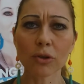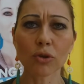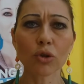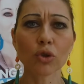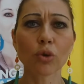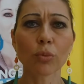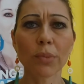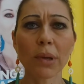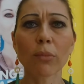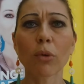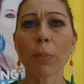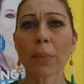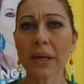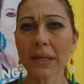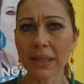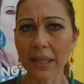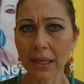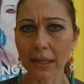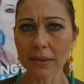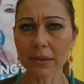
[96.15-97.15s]
noi dobbiamo
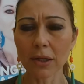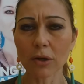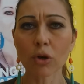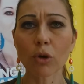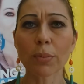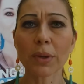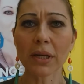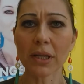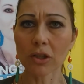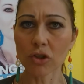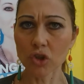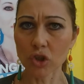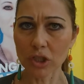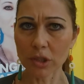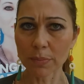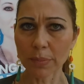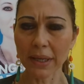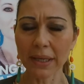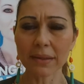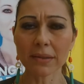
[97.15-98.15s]
pretendere difenderlo perché ci
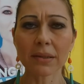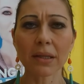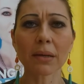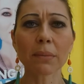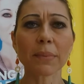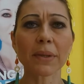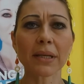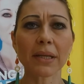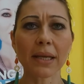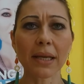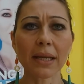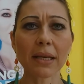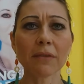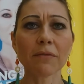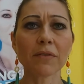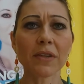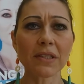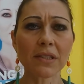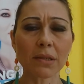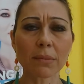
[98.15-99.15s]
spetta, perché
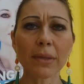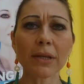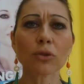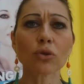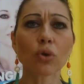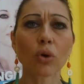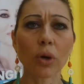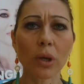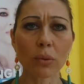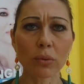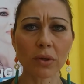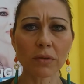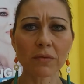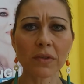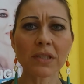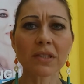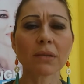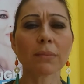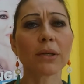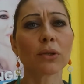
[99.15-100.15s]
l'investimento è un
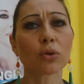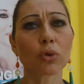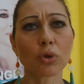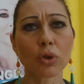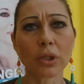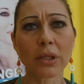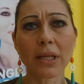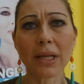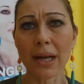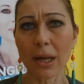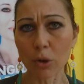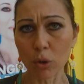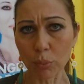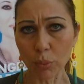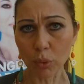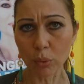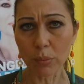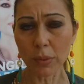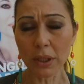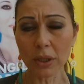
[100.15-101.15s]
investimento di denaro
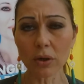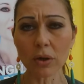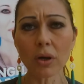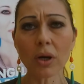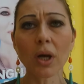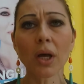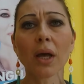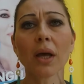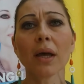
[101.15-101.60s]
pubblico